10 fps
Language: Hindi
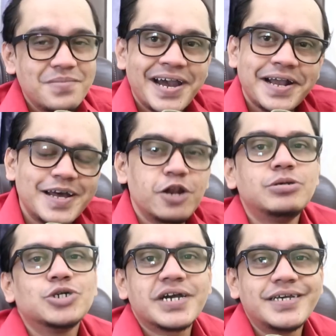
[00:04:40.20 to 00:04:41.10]
मैं कल
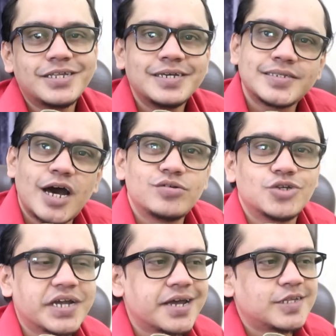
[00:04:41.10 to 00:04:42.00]
भी जो कही थी सालों
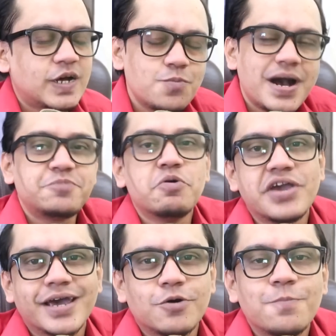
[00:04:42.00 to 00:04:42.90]
से जो कहता रहा हूँ मैं आज भी
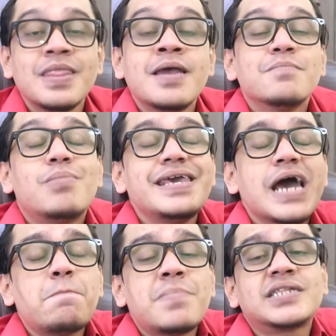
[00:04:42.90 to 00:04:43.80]
वही कह रहा हूँ
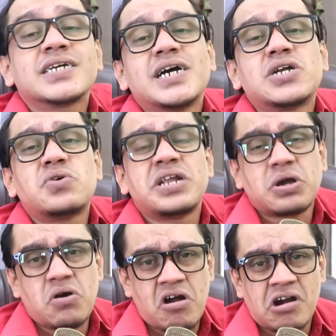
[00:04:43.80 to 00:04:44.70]
भैया मत करो
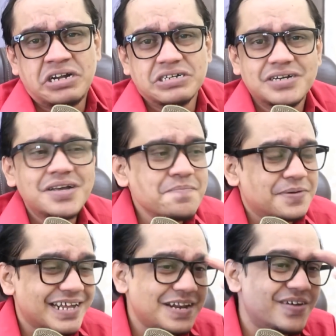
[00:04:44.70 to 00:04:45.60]
रिकॉर्ड
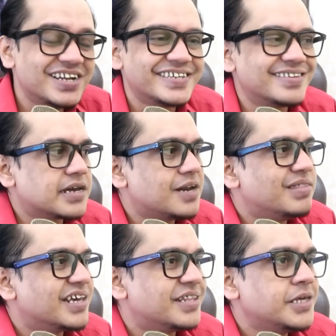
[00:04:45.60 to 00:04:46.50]
पता नहीं मैंने किसके क्लिप
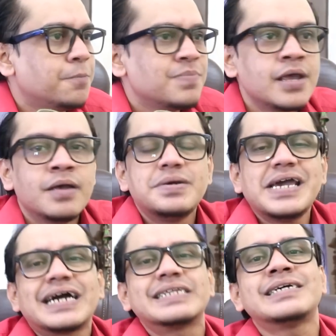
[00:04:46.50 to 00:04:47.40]
देखी थी
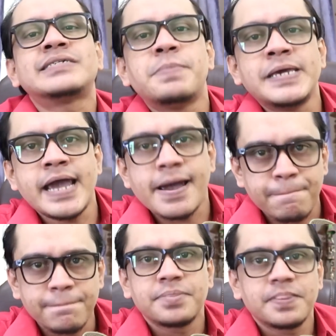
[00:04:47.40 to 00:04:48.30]
भैया करते सभी है
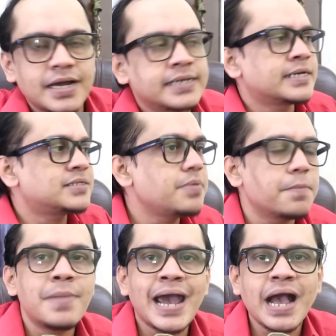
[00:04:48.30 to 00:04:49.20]
करते सभी
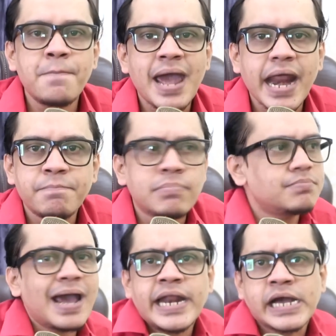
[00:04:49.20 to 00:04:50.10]
मैं का मैं
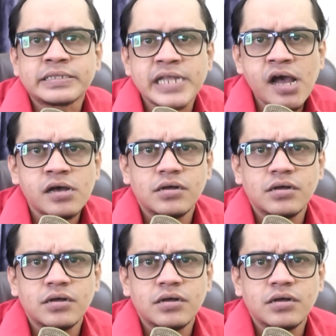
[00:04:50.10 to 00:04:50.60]
मैं नहीं करता